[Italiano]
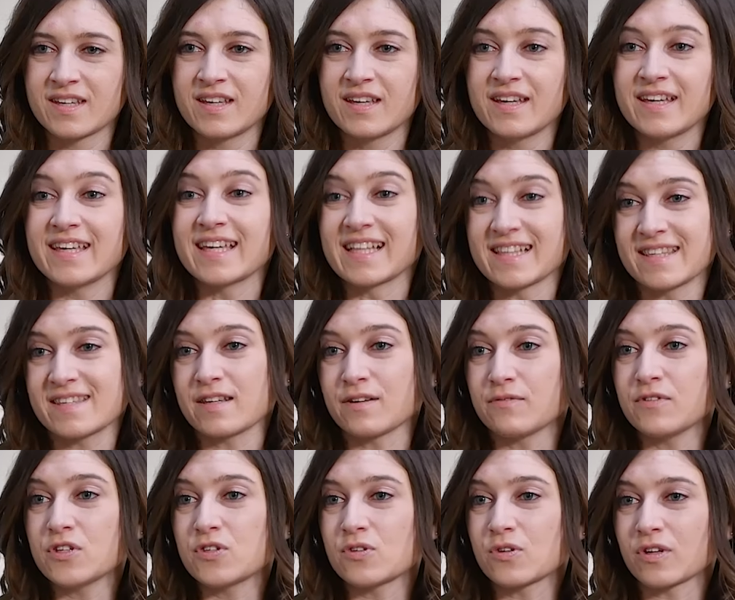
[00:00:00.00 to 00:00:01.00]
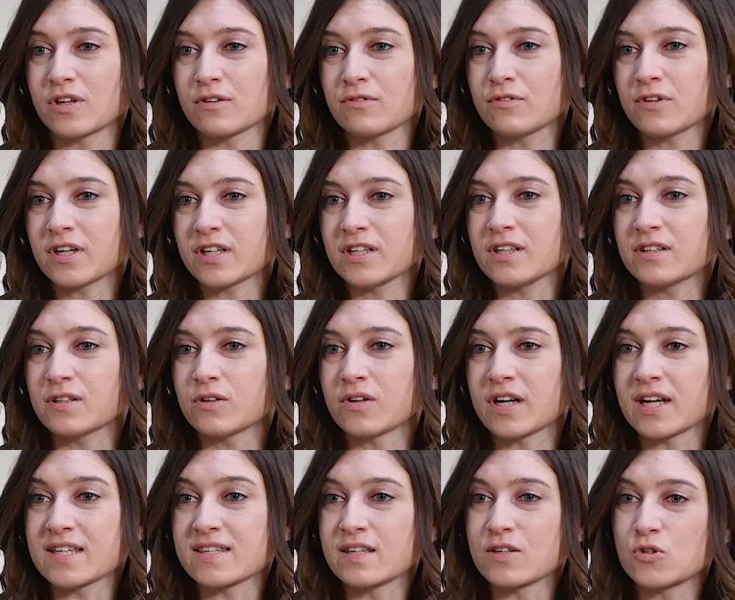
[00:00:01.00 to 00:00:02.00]
E al servizio che fornite
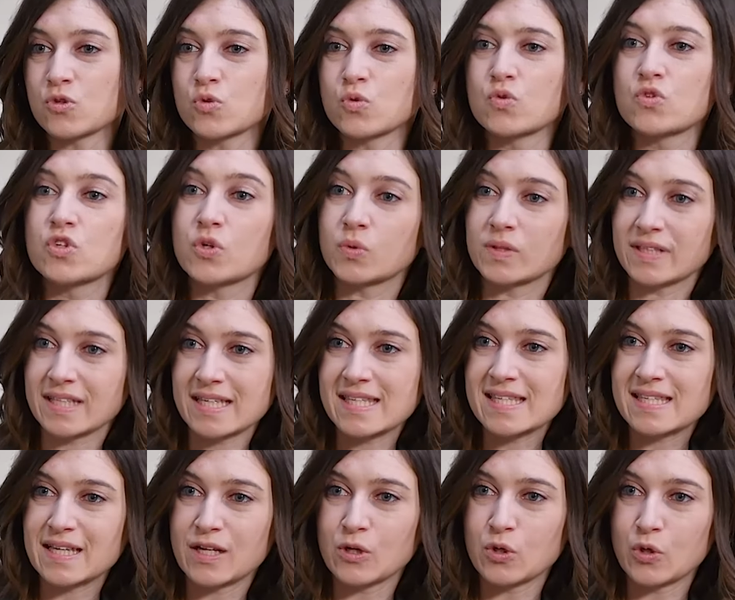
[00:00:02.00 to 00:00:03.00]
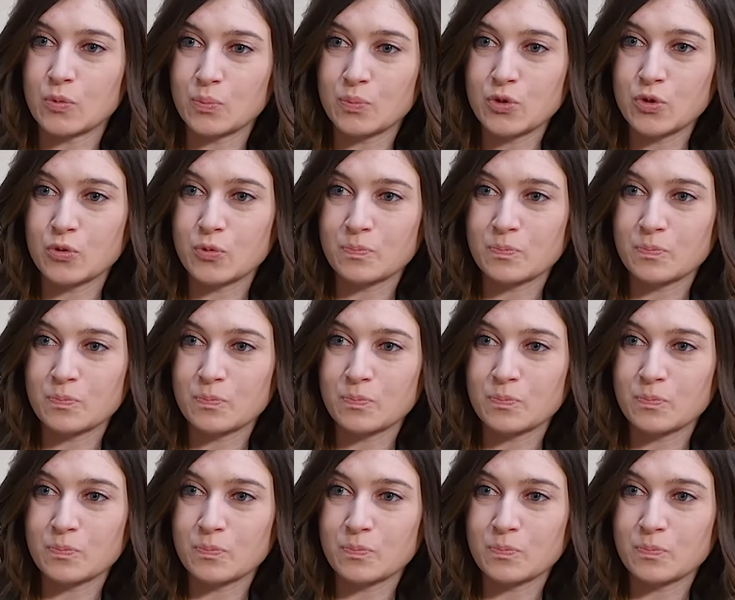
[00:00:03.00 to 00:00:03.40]
ora si aggiunge un tassello in più,